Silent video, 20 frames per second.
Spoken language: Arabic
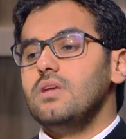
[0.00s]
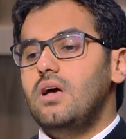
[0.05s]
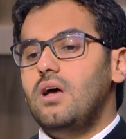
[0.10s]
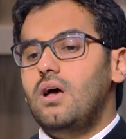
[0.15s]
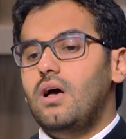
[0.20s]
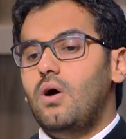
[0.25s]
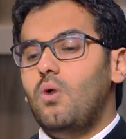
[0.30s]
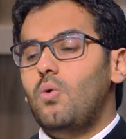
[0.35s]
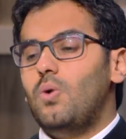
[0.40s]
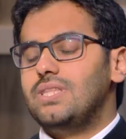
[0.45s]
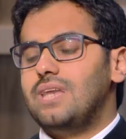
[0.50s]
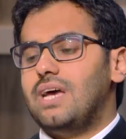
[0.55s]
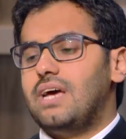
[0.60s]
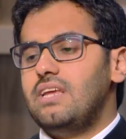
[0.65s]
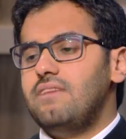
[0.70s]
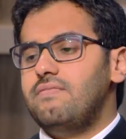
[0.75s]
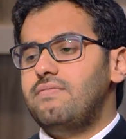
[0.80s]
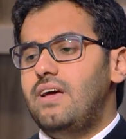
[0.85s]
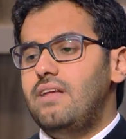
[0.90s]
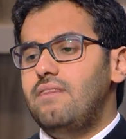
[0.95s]
آه، هو
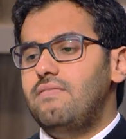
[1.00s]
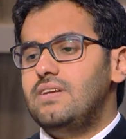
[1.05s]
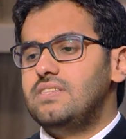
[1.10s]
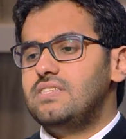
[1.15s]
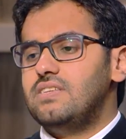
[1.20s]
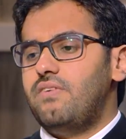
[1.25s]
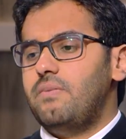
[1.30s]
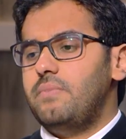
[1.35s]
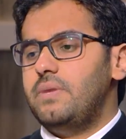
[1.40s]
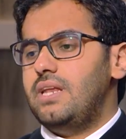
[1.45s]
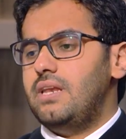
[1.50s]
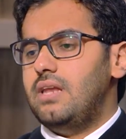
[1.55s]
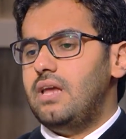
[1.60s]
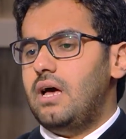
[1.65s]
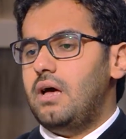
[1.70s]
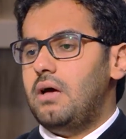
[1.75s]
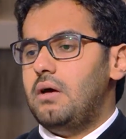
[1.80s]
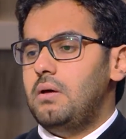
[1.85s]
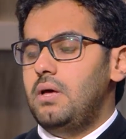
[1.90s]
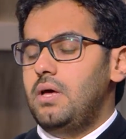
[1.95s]
تعريف الفلسفة
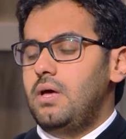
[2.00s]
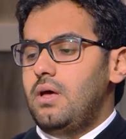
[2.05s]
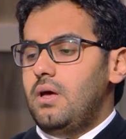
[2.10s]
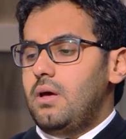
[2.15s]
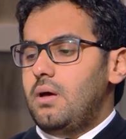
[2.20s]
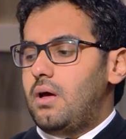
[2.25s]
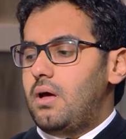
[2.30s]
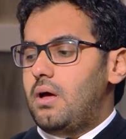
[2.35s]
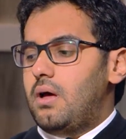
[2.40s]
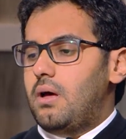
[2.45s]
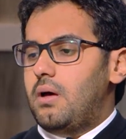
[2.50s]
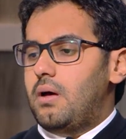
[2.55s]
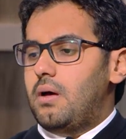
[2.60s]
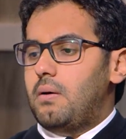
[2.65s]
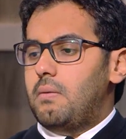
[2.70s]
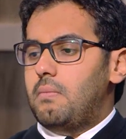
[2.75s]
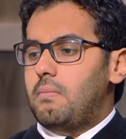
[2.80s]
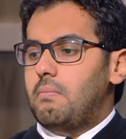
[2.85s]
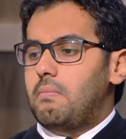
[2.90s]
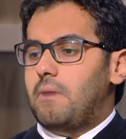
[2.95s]
بأنها
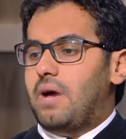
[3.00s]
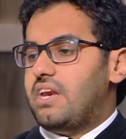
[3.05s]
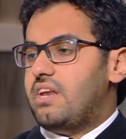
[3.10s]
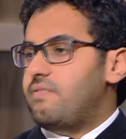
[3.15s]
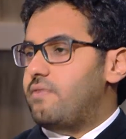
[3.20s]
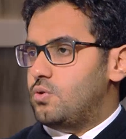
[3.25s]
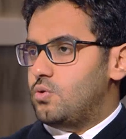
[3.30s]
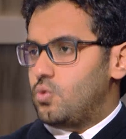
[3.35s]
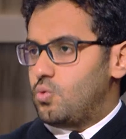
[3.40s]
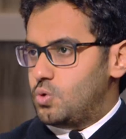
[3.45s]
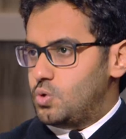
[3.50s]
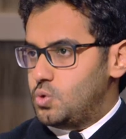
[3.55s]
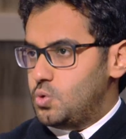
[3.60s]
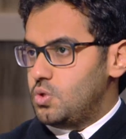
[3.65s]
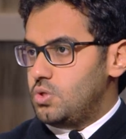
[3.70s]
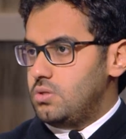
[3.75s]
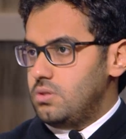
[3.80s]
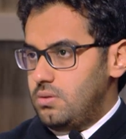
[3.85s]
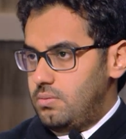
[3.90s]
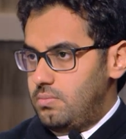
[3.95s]
آه، معرفة
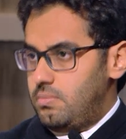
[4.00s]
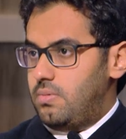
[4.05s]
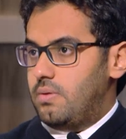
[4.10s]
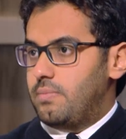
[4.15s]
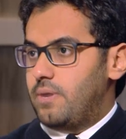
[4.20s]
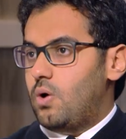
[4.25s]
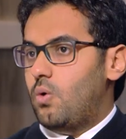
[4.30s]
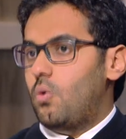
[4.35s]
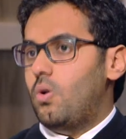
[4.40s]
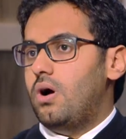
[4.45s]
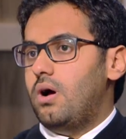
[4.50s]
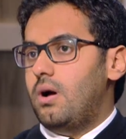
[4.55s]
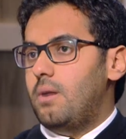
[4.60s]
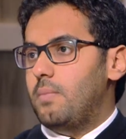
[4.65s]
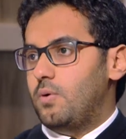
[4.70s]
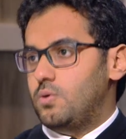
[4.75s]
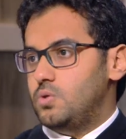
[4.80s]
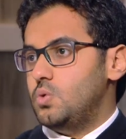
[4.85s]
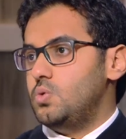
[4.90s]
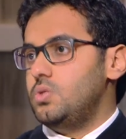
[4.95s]
الوجود بما هو
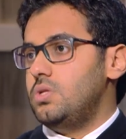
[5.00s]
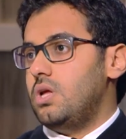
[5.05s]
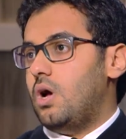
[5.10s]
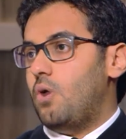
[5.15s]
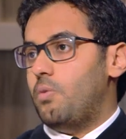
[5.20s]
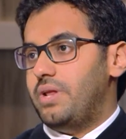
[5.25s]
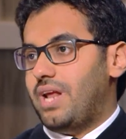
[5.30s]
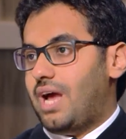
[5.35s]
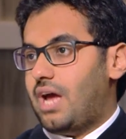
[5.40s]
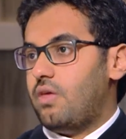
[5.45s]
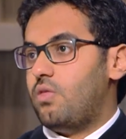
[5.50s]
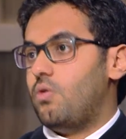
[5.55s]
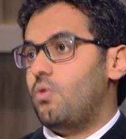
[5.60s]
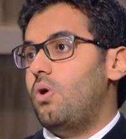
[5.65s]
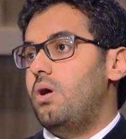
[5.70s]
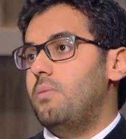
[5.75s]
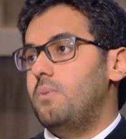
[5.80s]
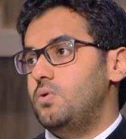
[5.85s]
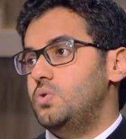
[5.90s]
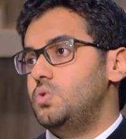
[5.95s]
موجود أو من حيث
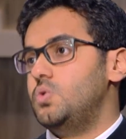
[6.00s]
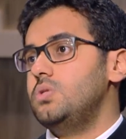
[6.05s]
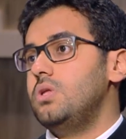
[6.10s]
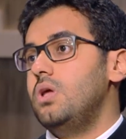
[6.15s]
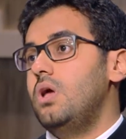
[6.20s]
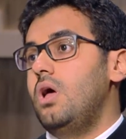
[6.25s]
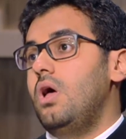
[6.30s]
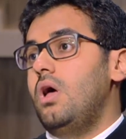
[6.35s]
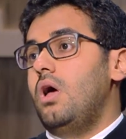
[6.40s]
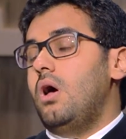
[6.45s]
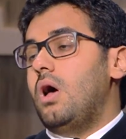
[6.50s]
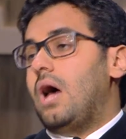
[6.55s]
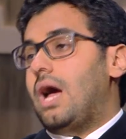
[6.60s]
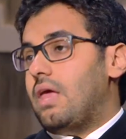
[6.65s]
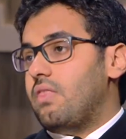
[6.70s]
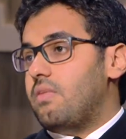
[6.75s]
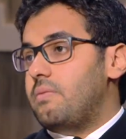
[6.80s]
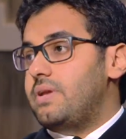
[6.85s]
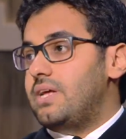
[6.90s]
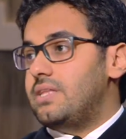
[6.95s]
هو موجود
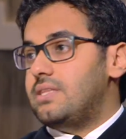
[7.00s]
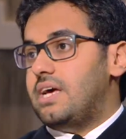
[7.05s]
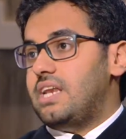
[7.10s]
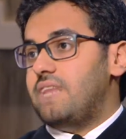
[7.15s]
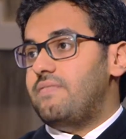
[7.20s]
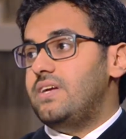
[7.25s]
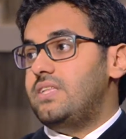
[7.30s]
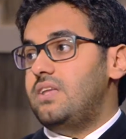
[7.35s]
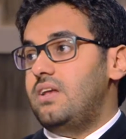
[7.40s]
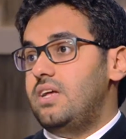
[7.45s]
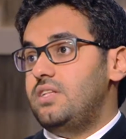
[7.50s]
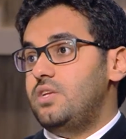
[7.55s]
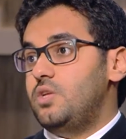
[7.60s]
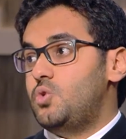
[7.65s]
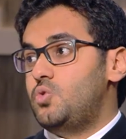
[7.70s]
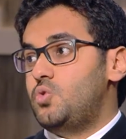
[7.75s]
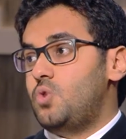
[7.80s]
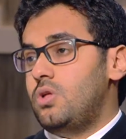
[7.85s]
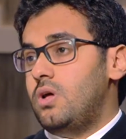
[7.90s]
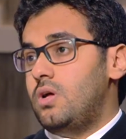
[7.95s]
أيضا من التعريفات التي
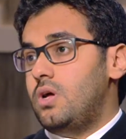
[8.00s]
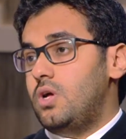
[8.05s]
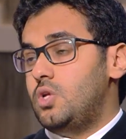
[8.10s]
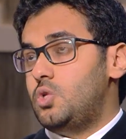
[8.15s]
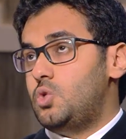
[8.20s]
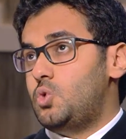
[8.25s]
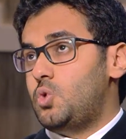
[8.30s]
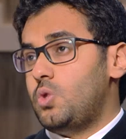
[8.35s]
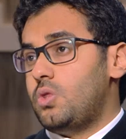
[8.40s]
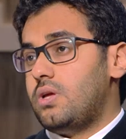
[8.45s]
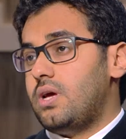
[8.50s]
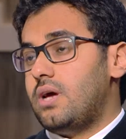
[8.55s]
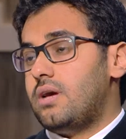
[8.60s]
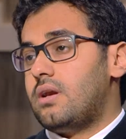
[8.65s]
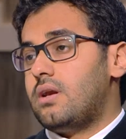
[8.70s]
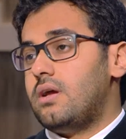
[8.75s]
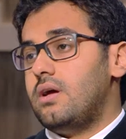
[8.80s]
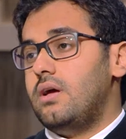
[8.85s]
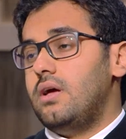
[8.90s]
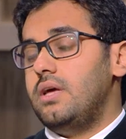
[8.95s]

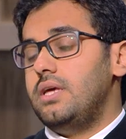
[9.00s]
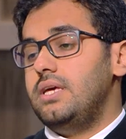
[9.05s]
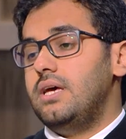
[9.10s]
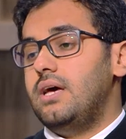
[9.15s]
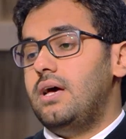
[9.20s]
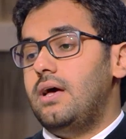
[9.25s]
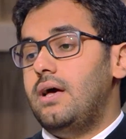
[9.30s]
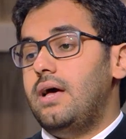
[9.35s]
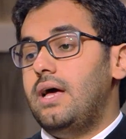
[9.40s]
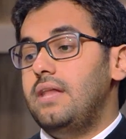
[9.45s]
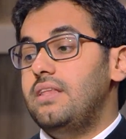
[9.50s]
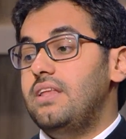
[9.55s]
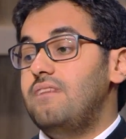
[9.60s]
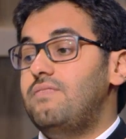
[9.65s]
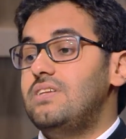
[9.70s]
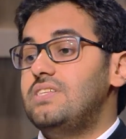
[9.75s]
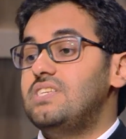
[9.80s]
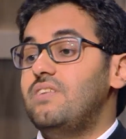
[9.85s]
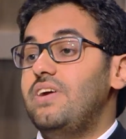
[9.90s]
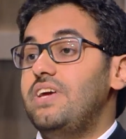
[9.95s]
تذكر آه، هي أن
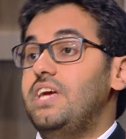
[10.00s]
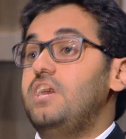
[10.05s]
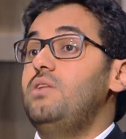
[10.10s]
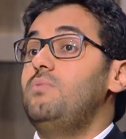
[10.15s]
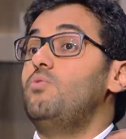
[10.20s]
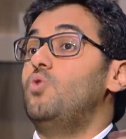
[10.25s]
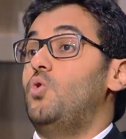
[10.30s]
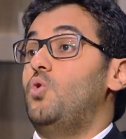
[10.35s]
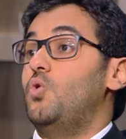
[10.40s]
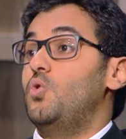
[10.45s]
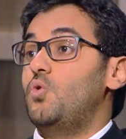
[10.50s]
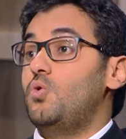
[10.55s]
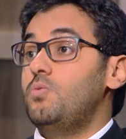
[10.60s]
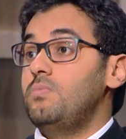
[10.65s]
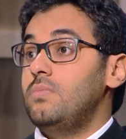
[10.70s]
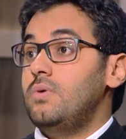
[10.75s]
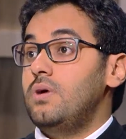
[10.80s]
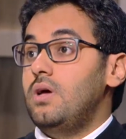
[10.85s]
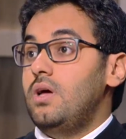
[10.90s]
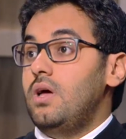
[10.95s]
الفلسفة هي علم العلوم
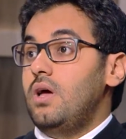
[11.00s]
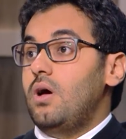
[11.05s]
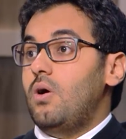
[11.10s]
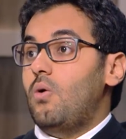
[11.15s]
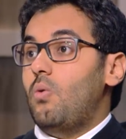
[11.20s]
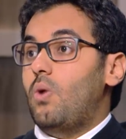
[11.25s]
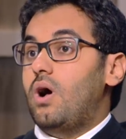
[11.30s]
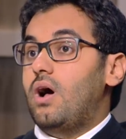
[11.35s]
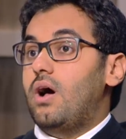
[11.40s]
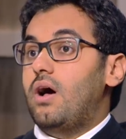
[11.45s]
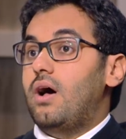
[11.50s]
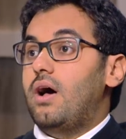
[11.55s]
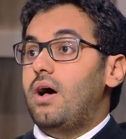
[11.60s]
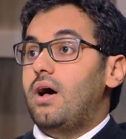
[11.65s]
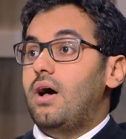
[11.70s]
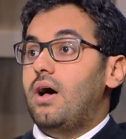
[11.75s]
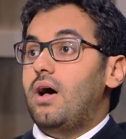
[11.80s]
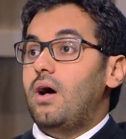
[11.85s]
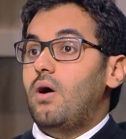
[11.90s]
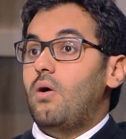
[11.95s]

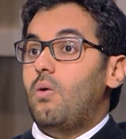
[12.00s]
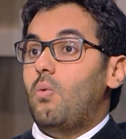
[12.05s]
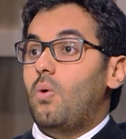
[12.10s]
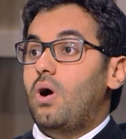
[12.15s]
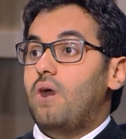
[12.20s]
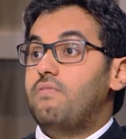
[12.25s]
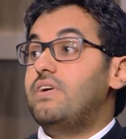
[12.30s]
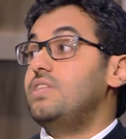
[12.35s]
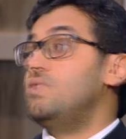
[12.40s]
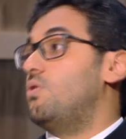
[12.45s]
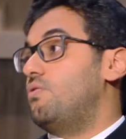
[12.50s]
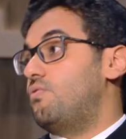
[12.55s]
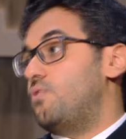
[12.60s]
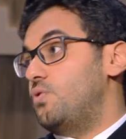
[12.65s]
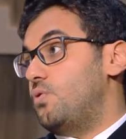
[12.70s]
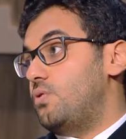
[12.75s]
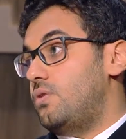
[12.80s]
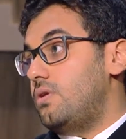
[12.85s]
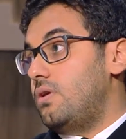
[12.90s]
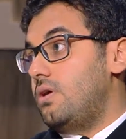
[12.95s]
وفن
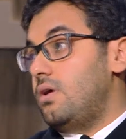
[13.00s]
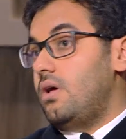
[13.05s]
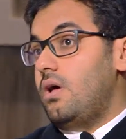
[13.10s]
الفنون